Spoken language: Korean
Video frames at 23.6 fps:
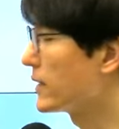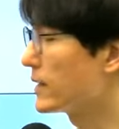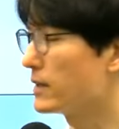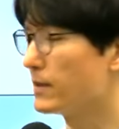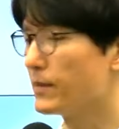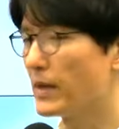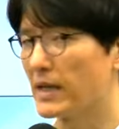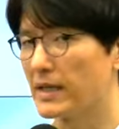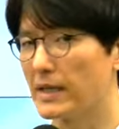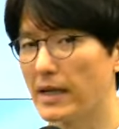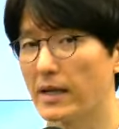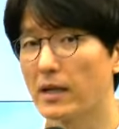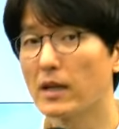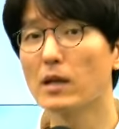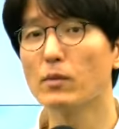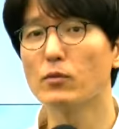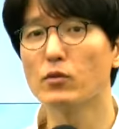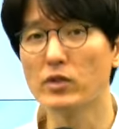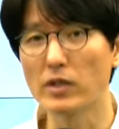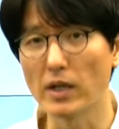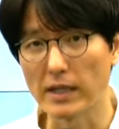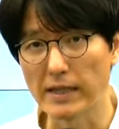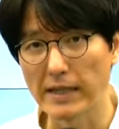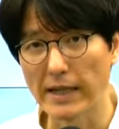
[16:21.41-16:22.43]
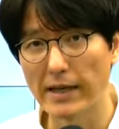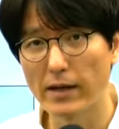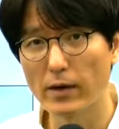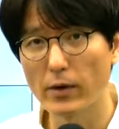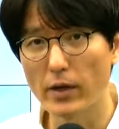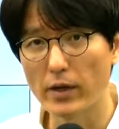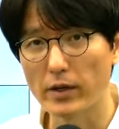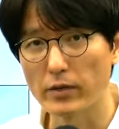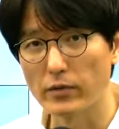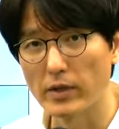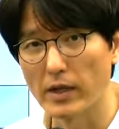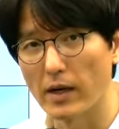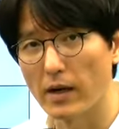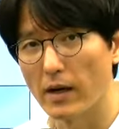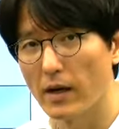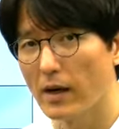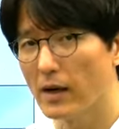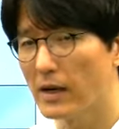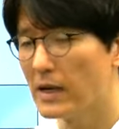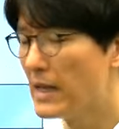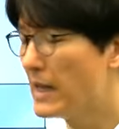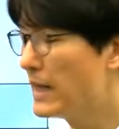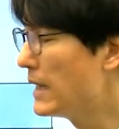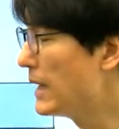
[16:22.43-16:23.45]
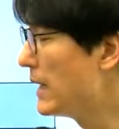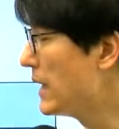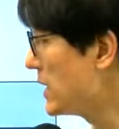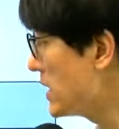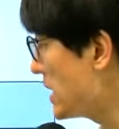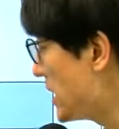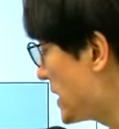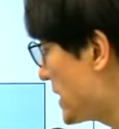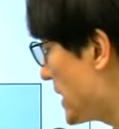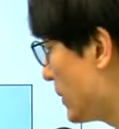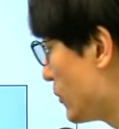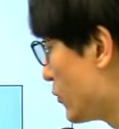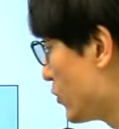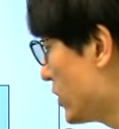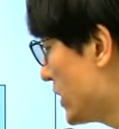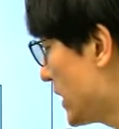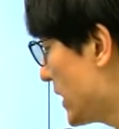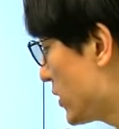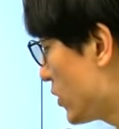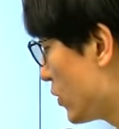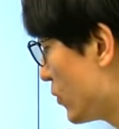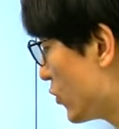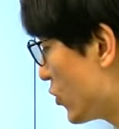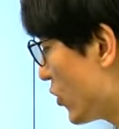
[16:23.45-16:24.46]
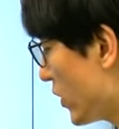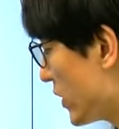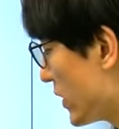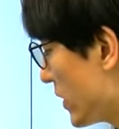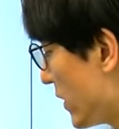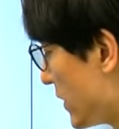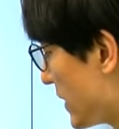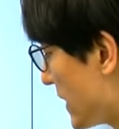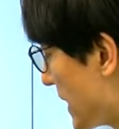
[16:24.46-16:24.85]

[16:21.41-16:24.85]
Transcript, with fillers: 금액이다 이렇게 분석이 되는 거였고요. 실제 문제에서 묻고 있던